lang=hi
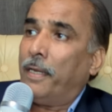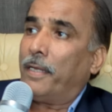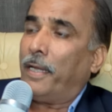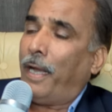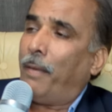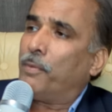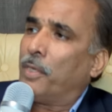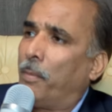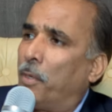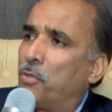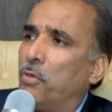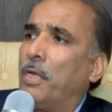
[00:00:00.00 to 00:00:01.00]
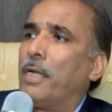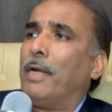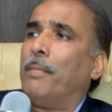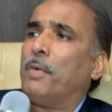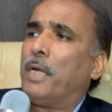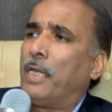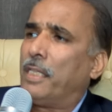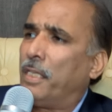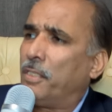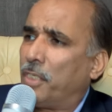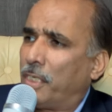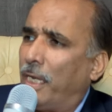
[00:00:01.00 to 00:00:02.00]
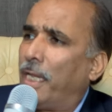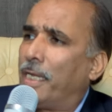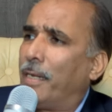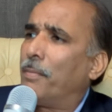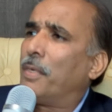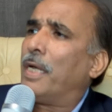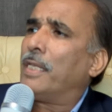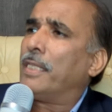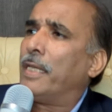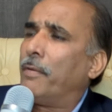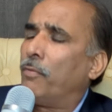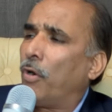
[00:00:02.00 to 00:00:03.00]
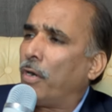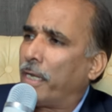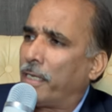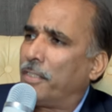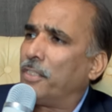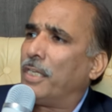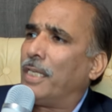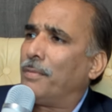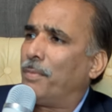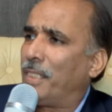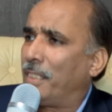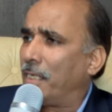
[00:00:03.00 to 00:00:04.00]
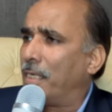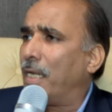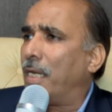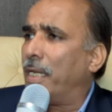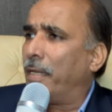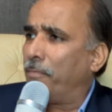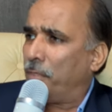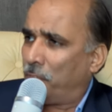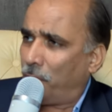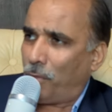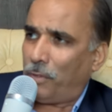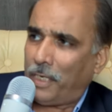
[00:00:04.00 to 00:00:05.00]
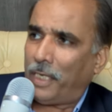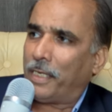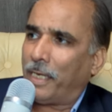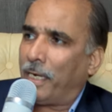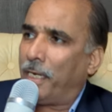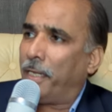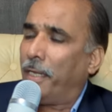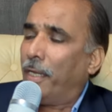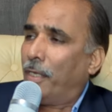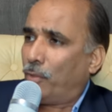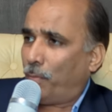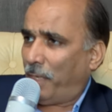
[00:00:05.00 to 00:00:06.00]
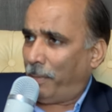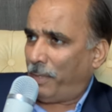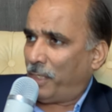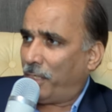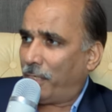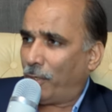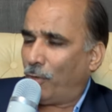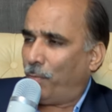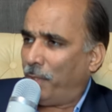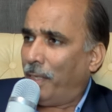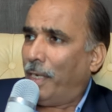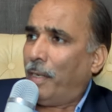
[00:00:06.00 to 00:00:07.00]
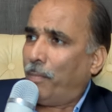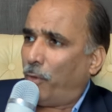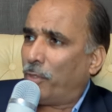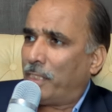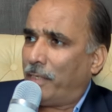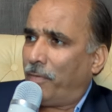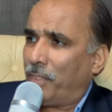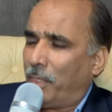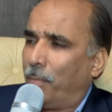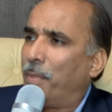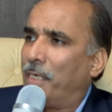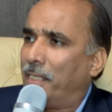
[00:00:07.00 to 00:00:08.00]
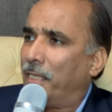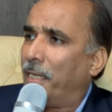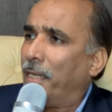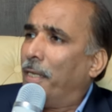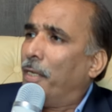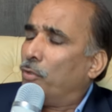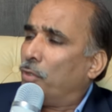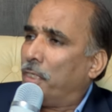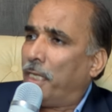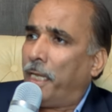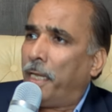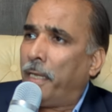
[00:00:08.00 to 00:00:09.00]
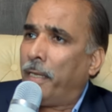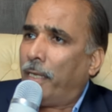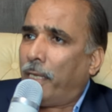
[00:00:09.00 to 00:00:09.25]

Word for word: कि आप नमक थोड़ा कम कर दें चिकनाई कम कर दें वॉक एक्सरसाइज बेहतर कर लें वज़न को ठीक कर लें तो ब्लड प्रेशर के ऊपर पॉजिटिव असर पड़ते हैं तो ये